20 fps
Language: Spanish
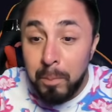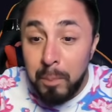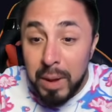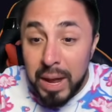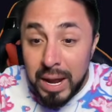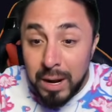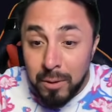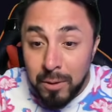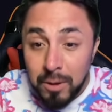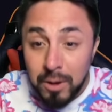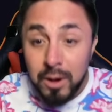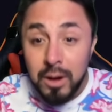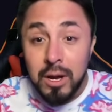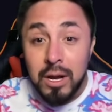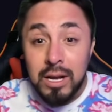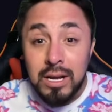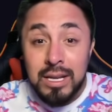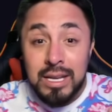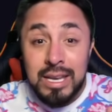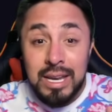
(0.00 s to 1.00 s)
pero
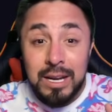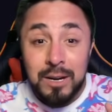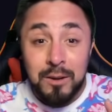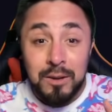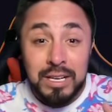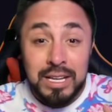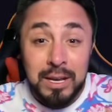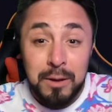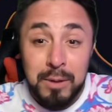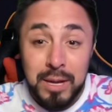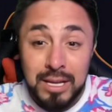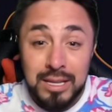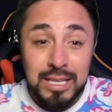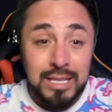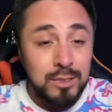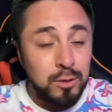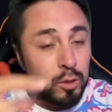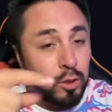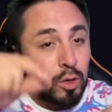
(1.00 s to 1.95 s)
quiero que vean esto.